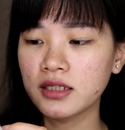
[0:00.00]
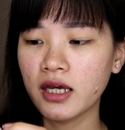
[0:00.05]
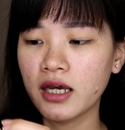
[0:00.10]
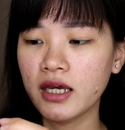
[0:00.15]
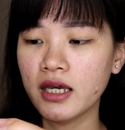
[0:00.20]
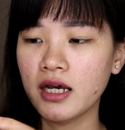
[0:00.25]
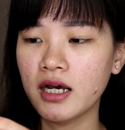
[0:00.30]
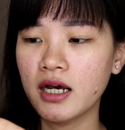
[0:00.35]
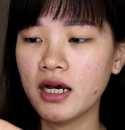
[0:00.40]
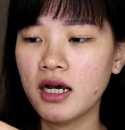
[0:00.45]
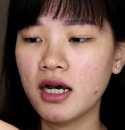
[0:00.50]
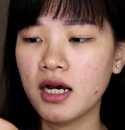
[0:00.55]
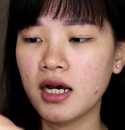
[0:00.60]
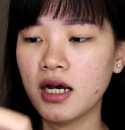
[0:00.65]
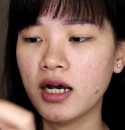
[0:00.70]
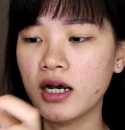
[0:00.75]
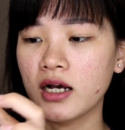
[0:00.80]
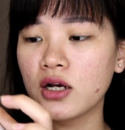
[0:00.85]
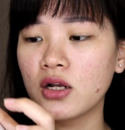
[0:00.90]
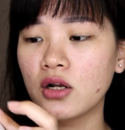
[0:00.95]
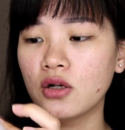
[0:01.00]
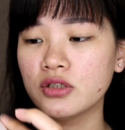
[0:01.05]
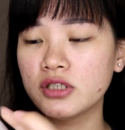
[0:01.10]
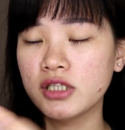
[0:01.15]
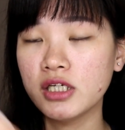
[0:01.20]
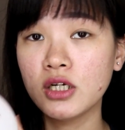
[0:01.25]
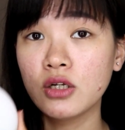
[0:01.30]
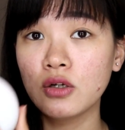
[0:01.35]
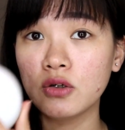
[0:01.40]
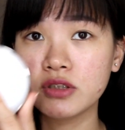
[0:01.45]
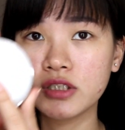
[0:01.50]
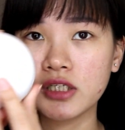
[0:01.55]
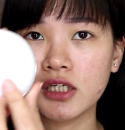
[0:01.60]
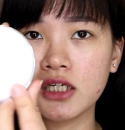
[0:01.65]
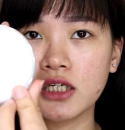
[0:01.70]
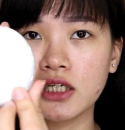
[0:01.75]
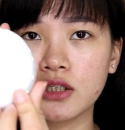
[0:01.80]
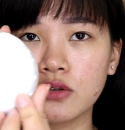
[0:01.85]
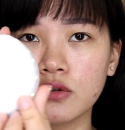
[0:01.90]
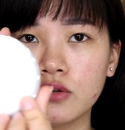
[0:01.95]
kayak glossy-glossy
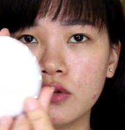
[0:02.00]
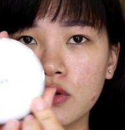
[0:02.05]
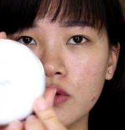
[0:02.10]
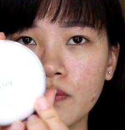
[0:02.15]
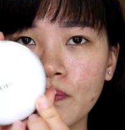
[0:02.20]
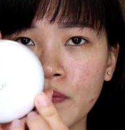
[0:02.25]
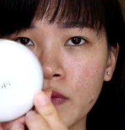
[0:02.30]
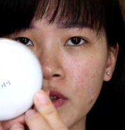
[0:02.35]
gitu.